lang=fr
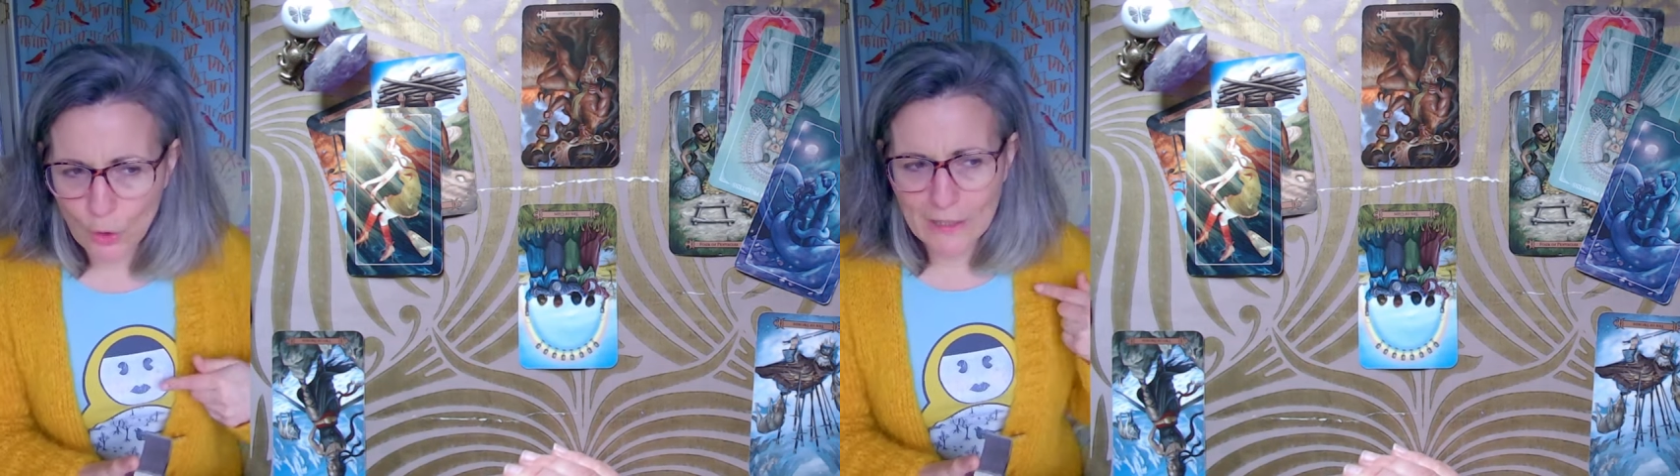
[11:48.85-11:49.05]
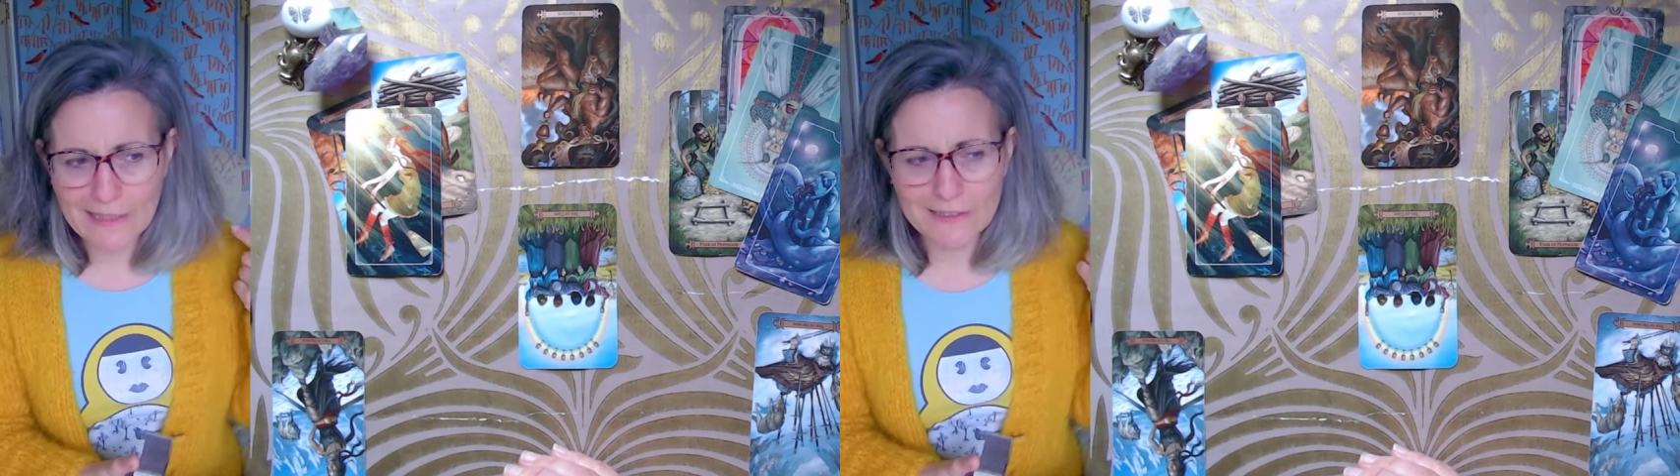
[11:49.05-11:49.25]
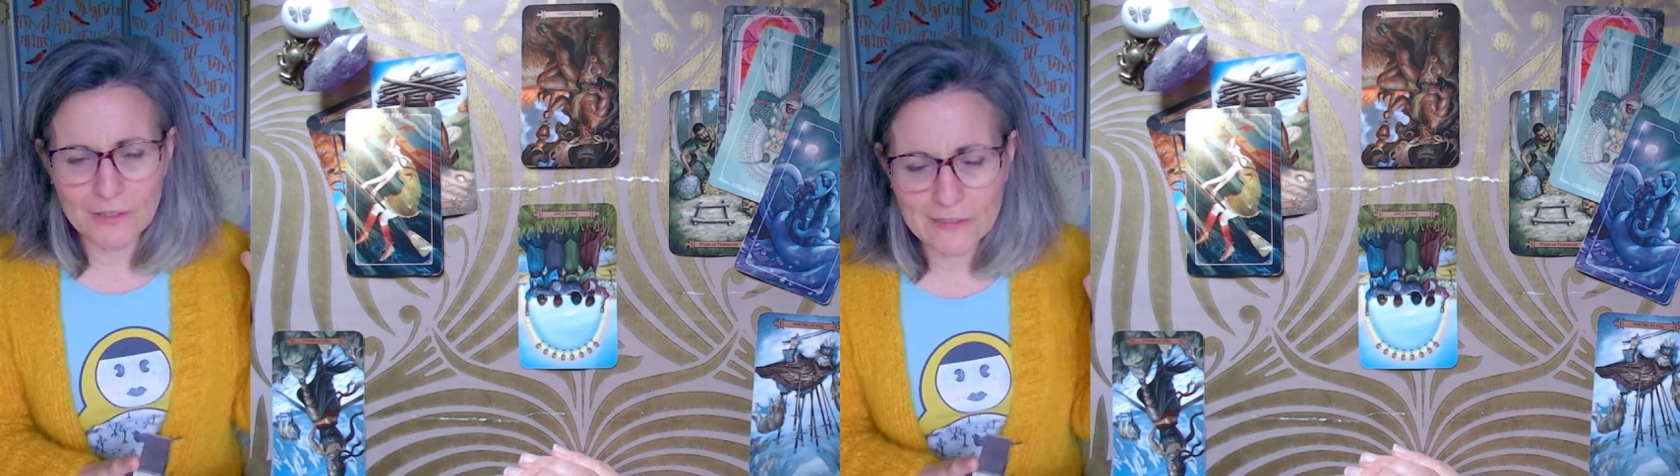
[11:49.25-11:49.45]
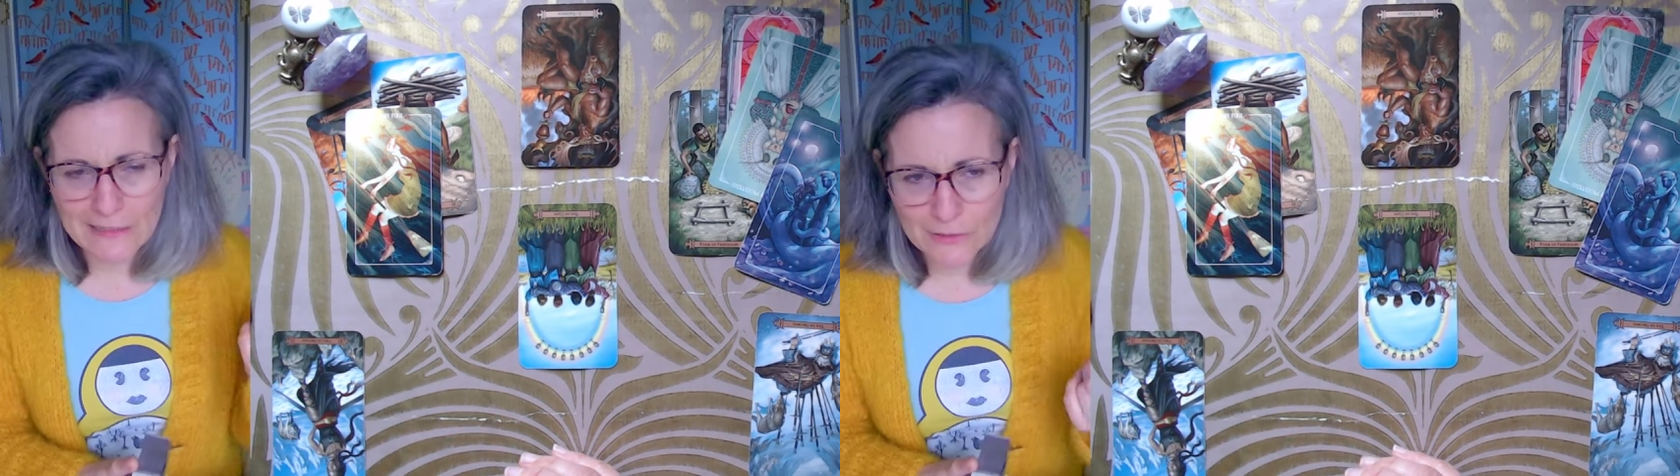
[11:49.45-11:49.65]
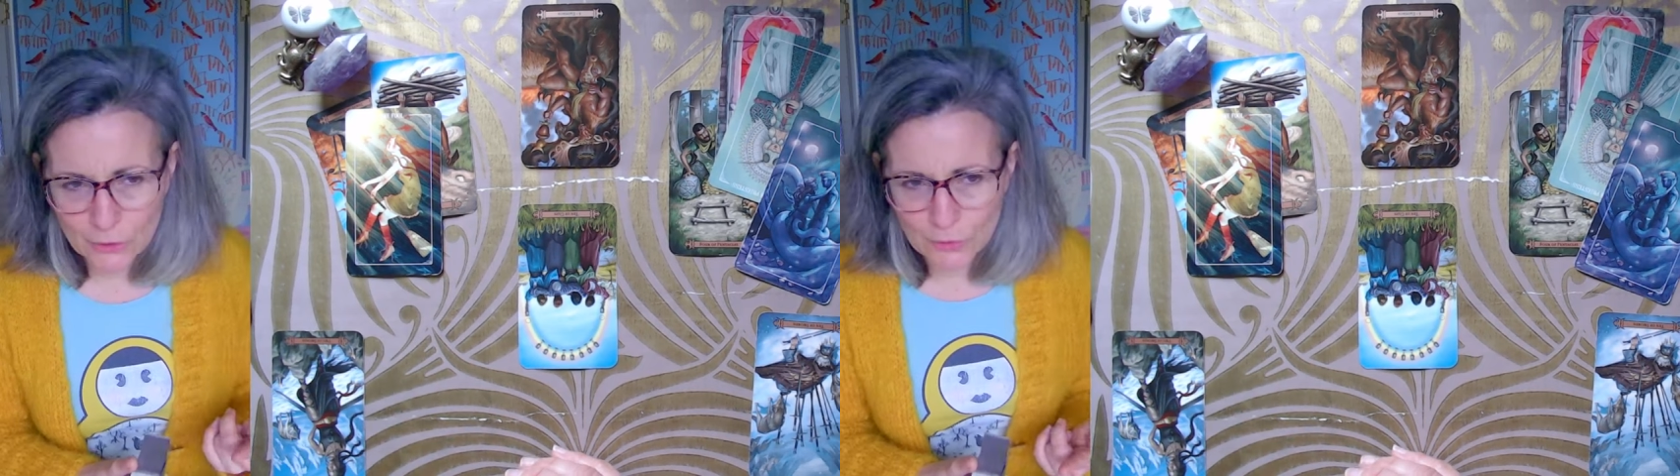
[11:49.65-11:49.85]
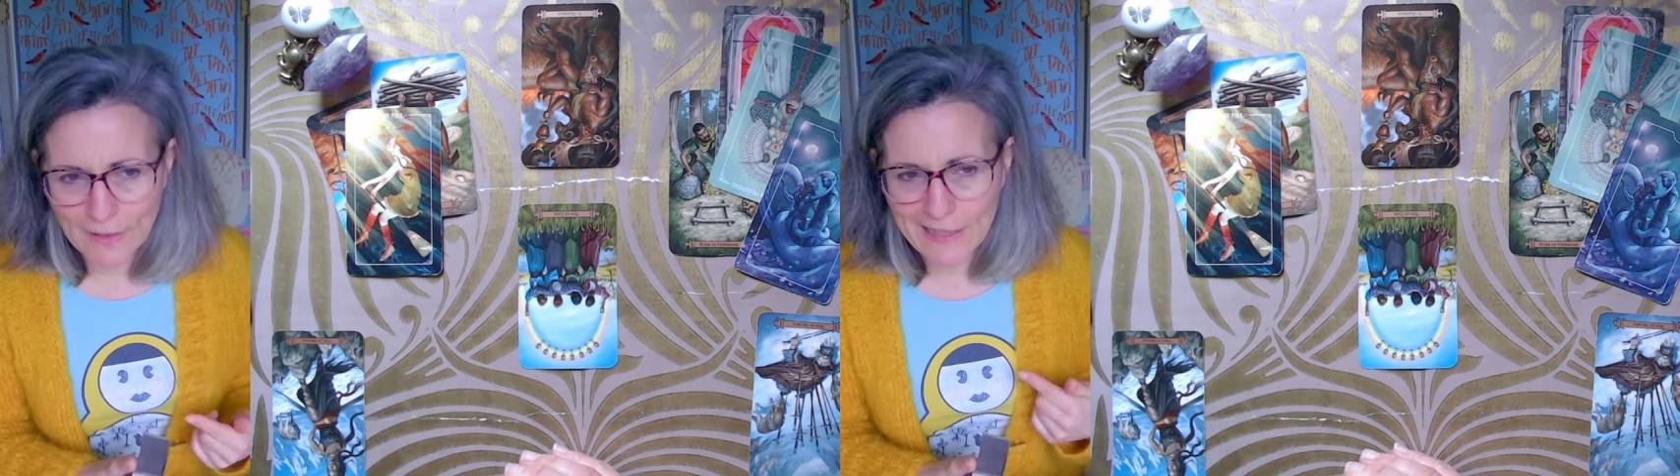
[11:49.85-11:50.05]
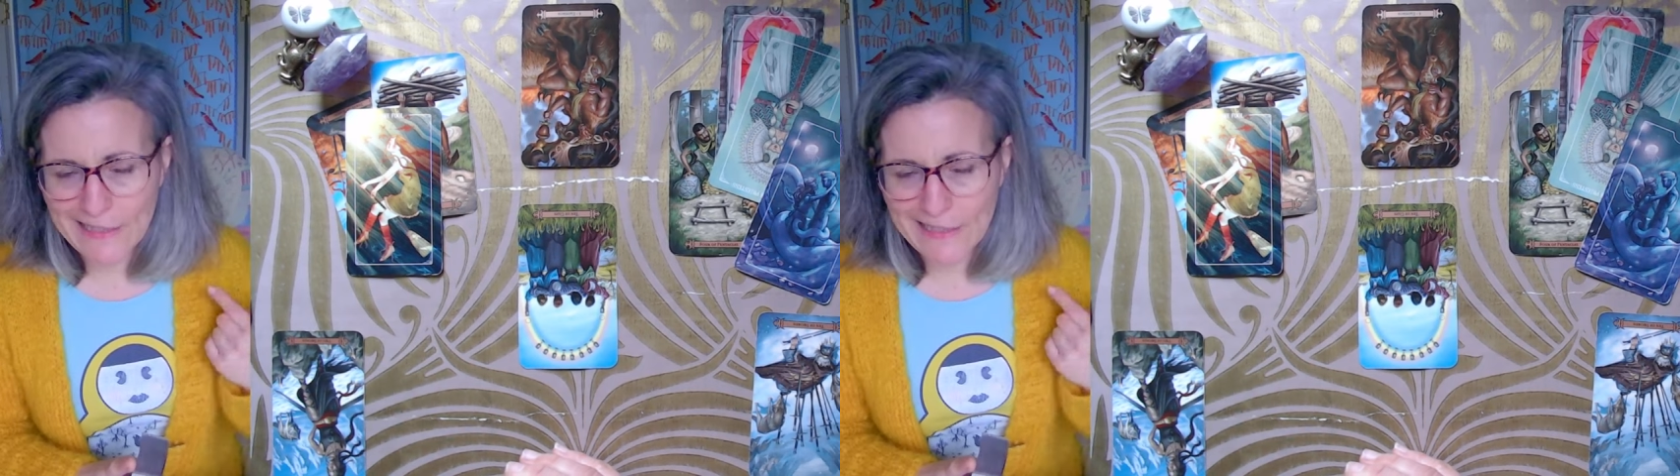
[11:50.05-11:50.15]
relationnel que tu vas